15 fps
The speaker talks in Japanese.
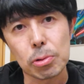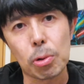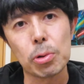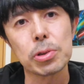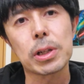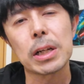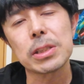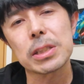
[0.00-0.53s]
こ
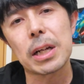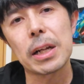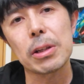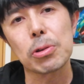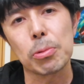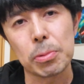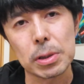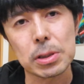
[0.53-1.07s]
ういう感じか
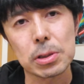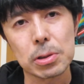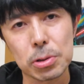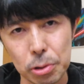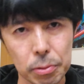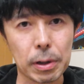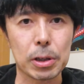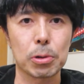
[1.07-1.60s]
なと思います。
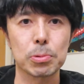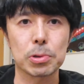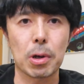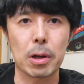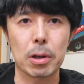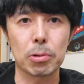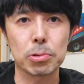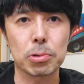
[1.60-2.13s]
それでは今日も
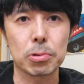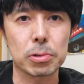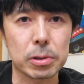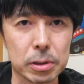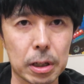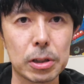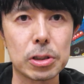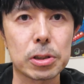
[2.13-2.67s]
スカケのお過ごしくだ
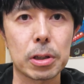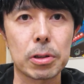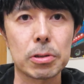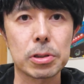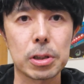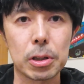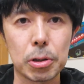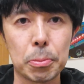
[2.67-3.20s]
さい。西田
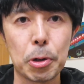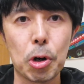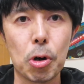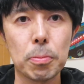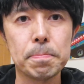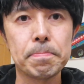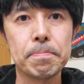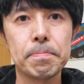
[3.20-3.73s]
大したどう
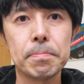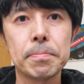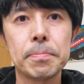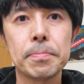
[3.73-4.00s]
も。